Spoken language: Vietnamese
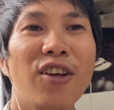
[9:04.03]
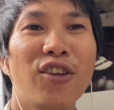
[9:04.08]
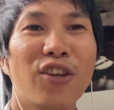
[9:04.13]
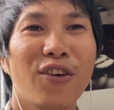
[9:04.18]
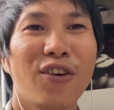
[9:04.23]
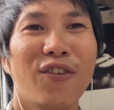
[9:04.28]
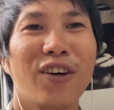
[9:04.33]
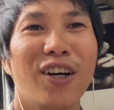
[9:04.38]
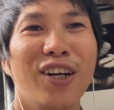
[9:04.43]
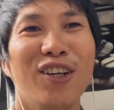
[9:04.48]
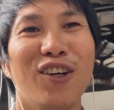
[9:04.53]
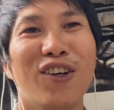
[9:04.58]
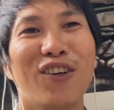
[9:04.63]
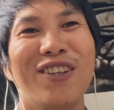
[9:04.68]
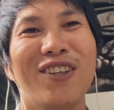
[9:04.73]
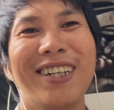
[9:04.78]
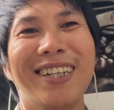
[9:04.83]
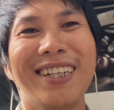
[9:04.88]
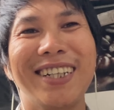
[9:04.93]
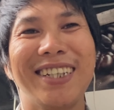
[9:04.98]
tuyệt vời luôn
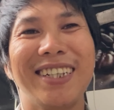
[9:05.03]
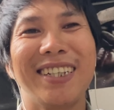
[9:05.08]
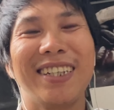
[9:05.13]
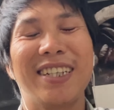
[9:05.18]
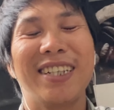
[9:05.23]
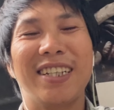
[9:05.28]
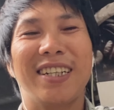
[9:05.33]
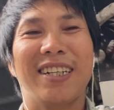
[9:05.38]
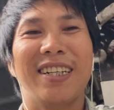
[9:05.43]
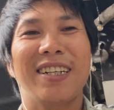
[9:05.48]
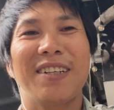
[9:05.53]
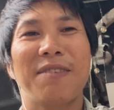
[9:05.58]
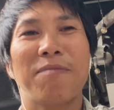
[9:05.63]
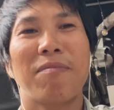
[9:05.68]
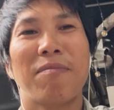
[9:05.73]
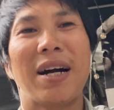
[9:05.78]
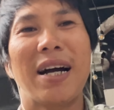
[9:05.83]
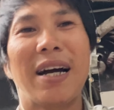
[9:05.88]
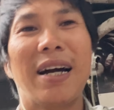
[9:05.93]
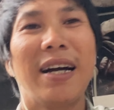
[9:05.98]

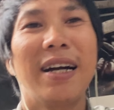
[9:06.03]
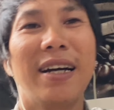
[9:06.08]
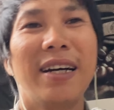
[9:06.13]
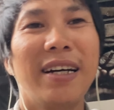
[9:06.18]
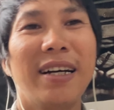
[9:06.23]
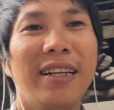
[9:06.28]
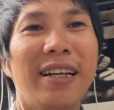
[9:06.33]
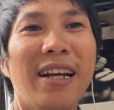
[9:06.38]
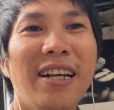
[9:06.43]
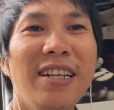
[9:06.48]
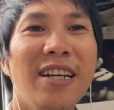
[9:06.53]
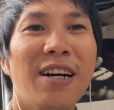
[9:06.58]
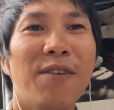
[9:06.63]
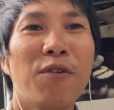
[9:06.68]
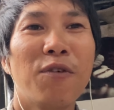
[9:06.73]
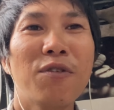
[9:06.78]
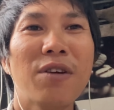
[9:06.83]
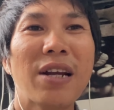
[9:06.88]
mà đến giờ phút